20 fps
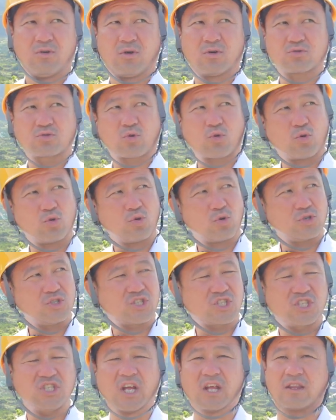本当この
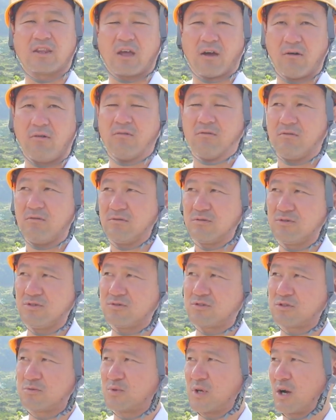1年だよ
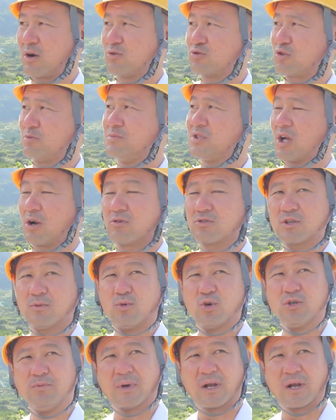YouTube なんか本当見たほんでもう